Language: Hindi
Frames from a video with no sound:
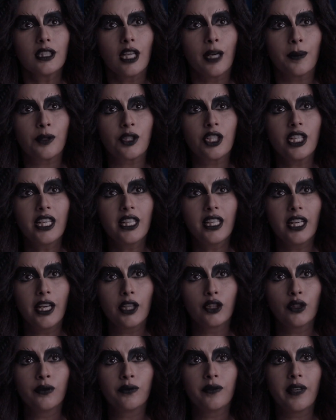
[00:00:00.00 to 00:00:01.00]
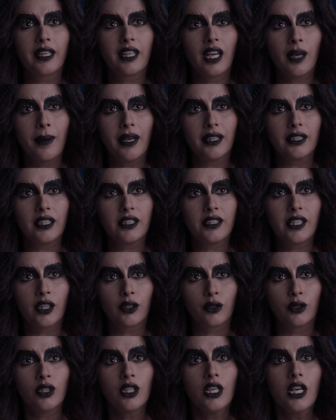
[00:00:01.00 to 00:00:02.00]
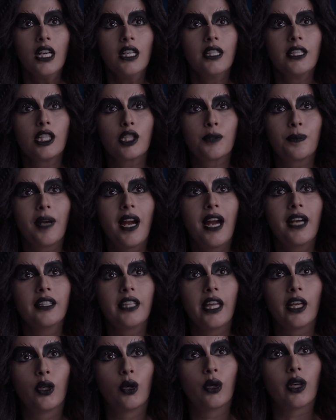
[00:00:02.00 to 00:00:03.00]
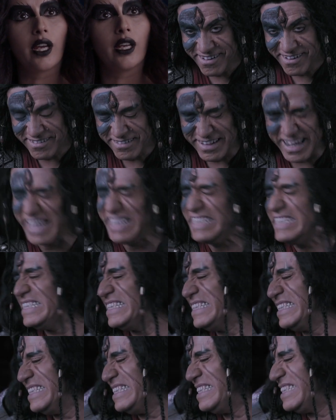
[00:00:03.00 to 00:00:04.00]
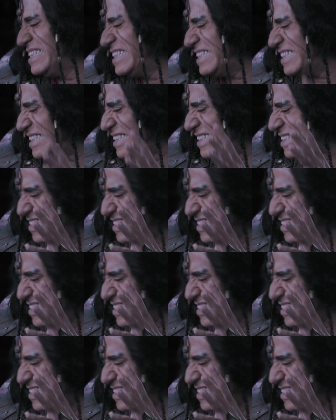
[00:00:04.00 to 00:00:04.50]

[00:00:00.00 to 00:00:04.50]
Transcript: अब शीघ्र ही तुम विक्रम आदित्य निष्प्राण देखोगे नहीं